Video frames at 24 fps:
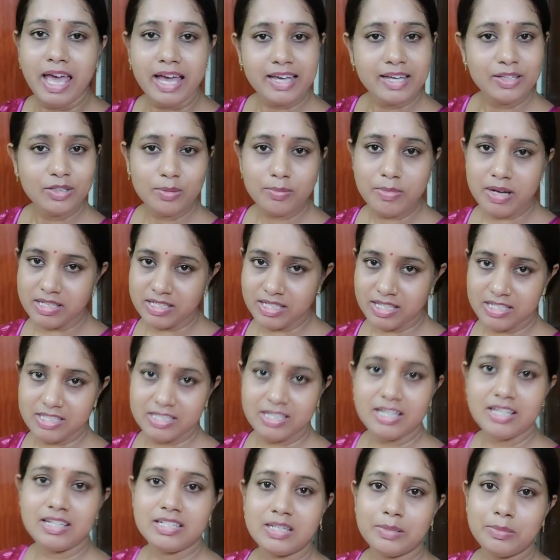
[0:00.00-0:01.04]
একই তো মাসের
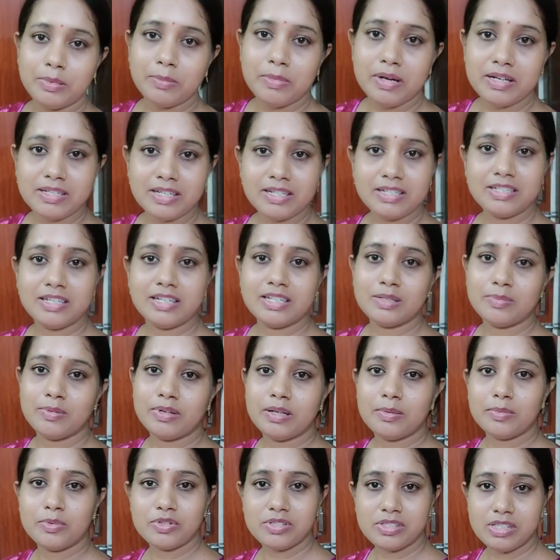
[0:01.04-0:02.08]
শেষ এবার মাসের শেষ
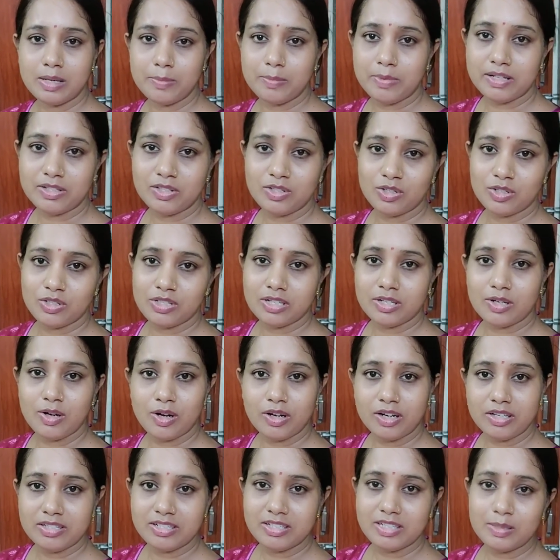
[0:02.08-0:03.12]
মানে বুঝতেই পারছো যে
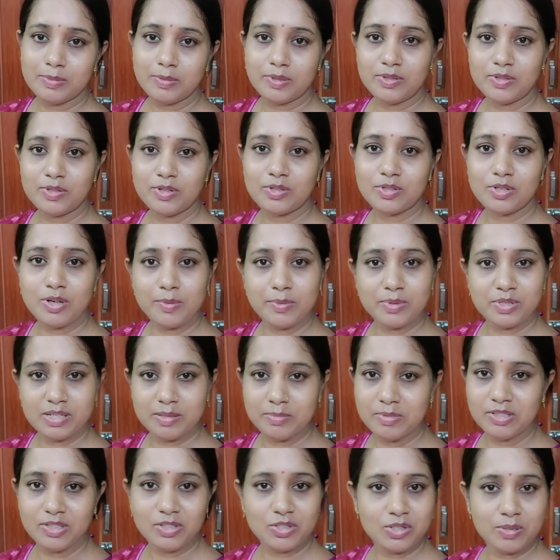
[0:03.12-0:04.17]
ঘরের জিনিসপত্র সব
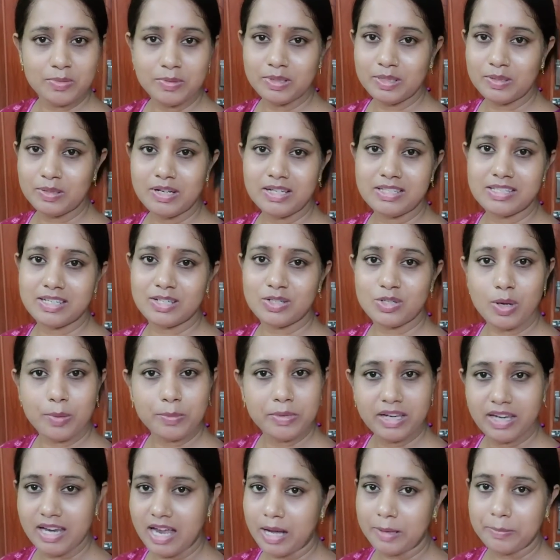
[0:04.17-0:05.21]
সীমিত সীমিত আছে
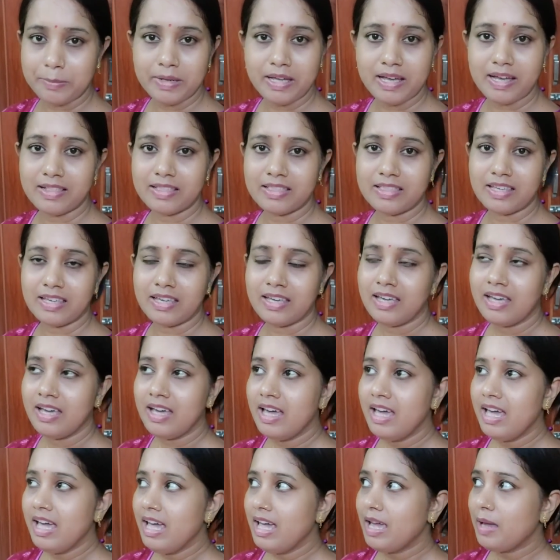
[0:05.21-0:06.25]
সবই লাগবে আনতে
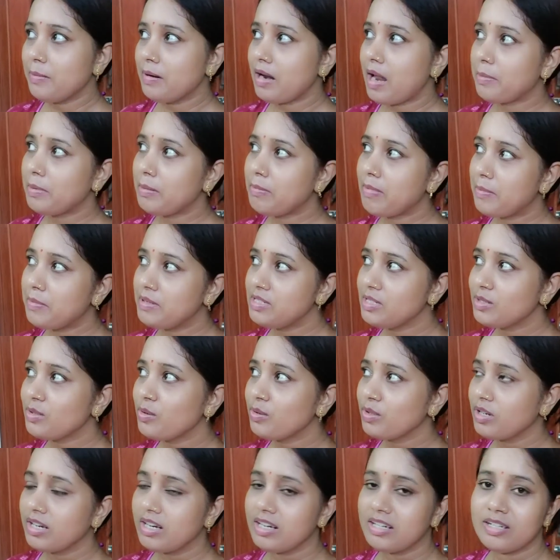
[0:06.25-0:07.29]
এবার আমি ভেবেছি
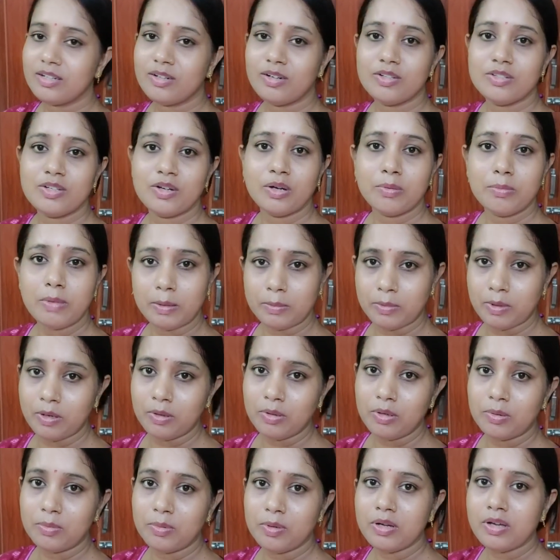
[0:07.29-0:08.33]
কোটাকাটিগুলো যখন ব্যবহার
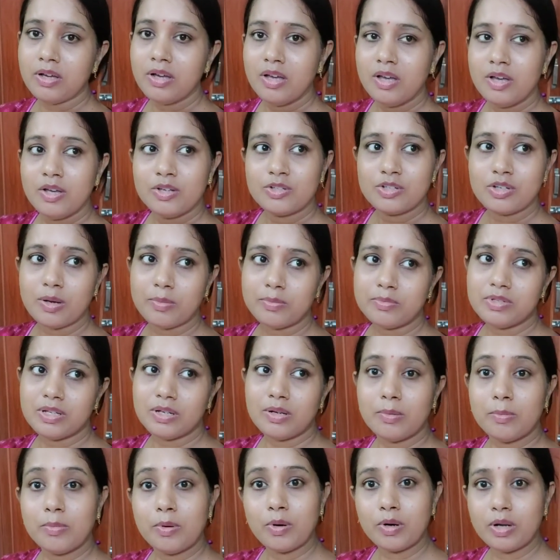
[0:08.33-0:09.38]
করব সব
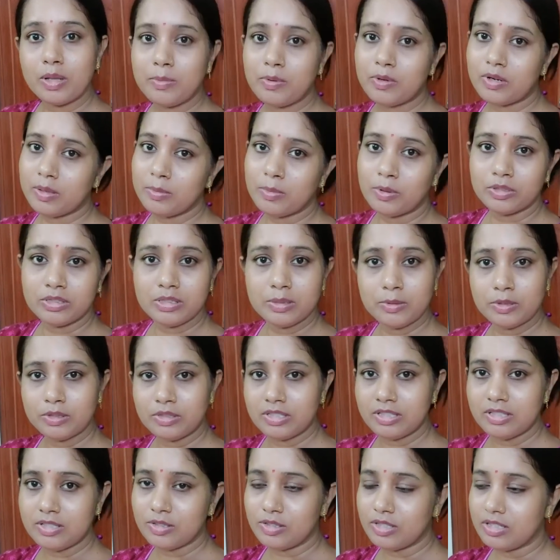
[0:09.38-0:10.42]
যেন ভরে ভরে ভর্তি
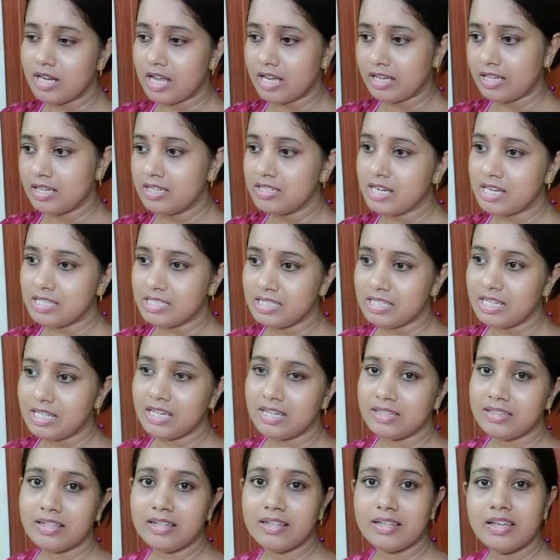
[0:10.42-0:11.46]
ভর্তি যদি রাখি সাজিয়ে
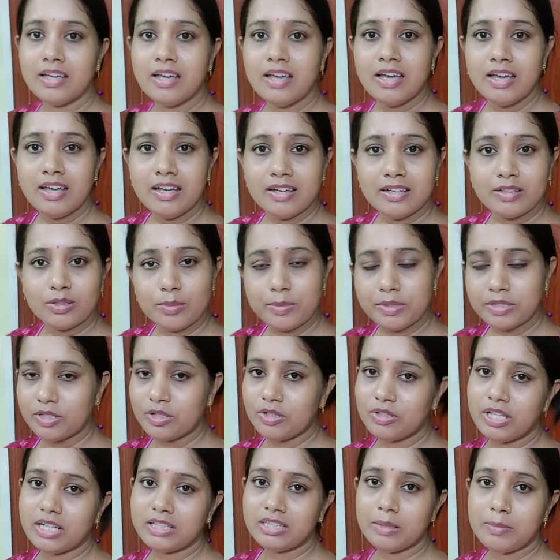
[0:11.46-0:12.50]
রাখি তাহলে
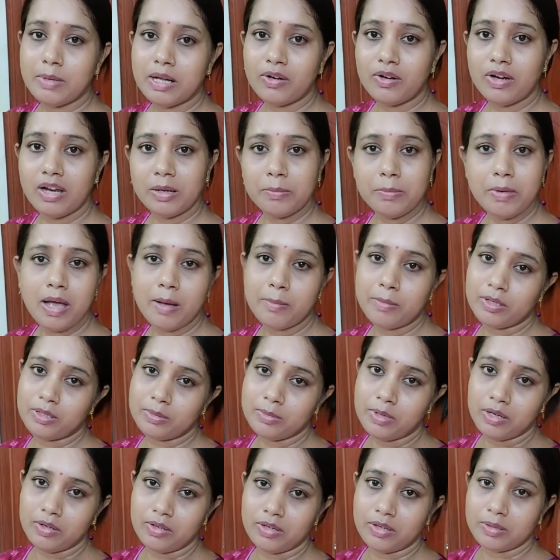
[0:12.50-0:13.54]
তোমাদেরও দেখতে ভালো লাগবে আমারও
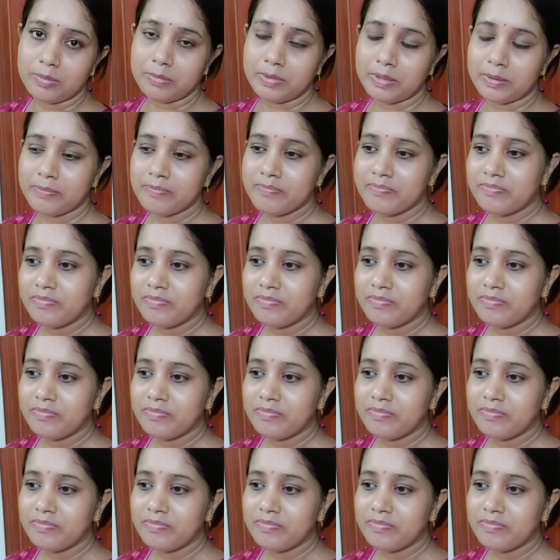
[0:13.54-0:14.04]
ভালো লাগবে